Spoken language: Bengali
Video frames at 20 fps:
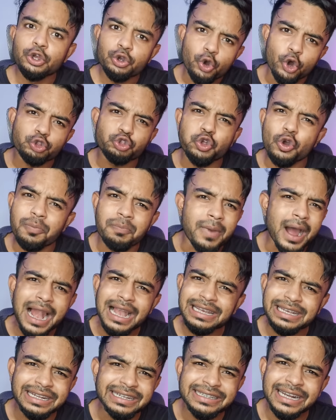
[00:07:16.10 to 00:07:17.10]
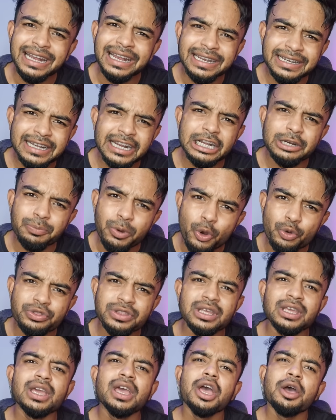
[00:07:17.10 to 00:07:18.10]
কত মাল্টি ট্যালেন্টেড
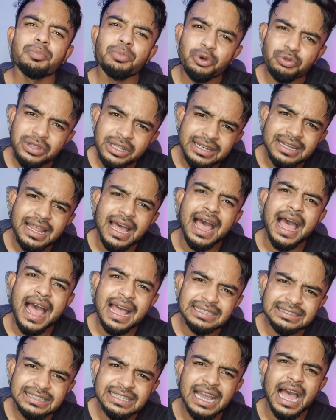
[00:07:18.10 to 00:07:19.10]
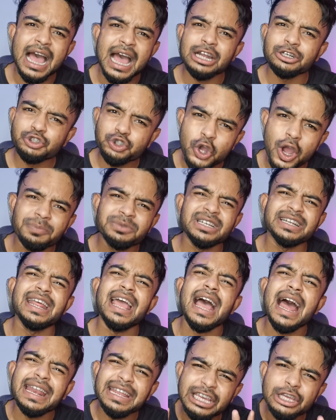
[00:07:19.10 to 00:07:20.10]
বৌদি বৌদি নাচ গান সব
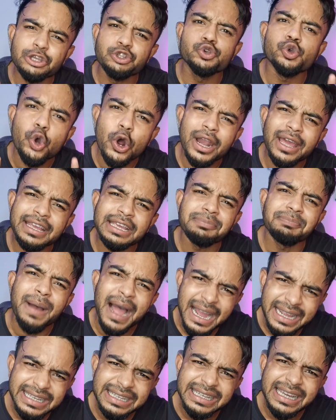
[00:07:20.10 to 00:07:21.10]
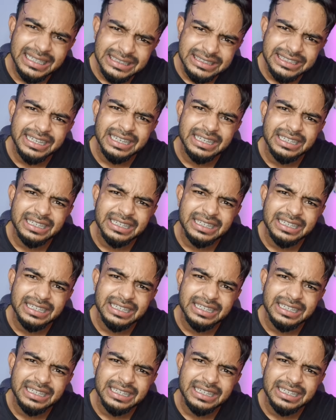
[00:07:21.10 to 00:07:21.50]
জানে আর কিছু করা কি বাকি আছে